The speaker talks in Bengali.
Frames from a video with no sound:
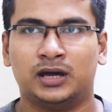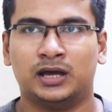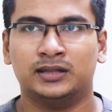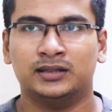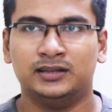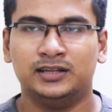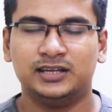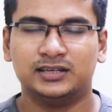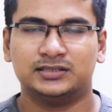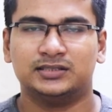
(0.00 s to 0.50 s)

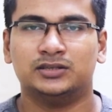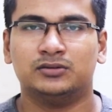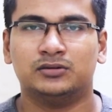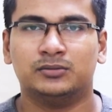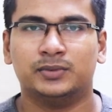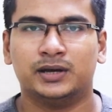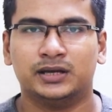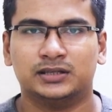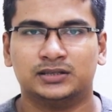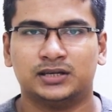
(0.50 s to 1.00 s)
আনলেস
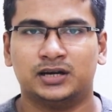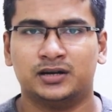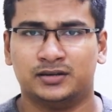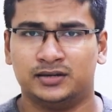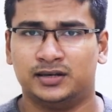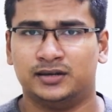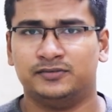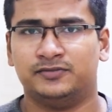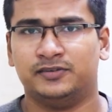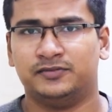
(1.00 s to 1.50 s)
ইউর বাইং থার্টি
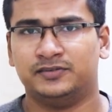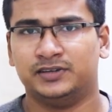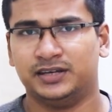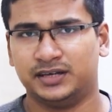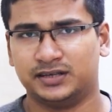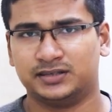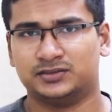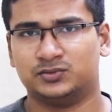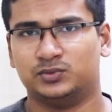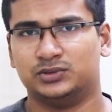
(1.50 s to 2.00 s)
নাইন ফিফটি
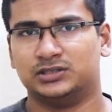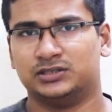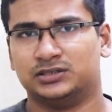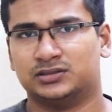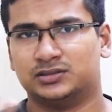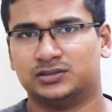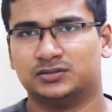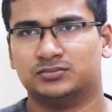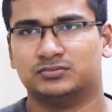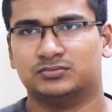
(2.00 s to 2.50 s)
এক্স উইচ
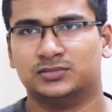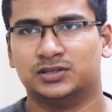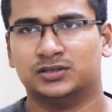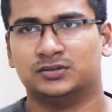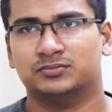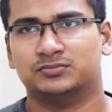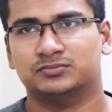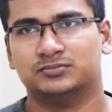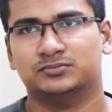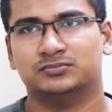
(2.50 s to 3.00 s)
ইজ দ্য
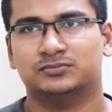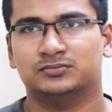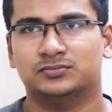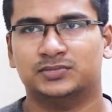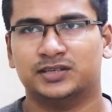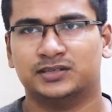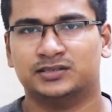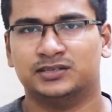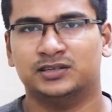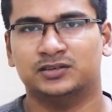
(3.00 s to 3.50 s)

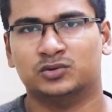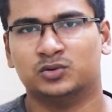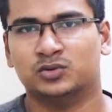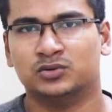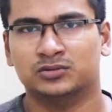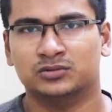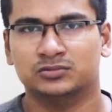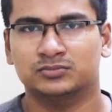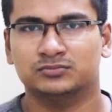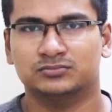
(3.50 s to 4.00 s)
সিক্সটিন
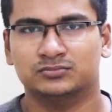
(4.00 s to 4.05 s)
কোর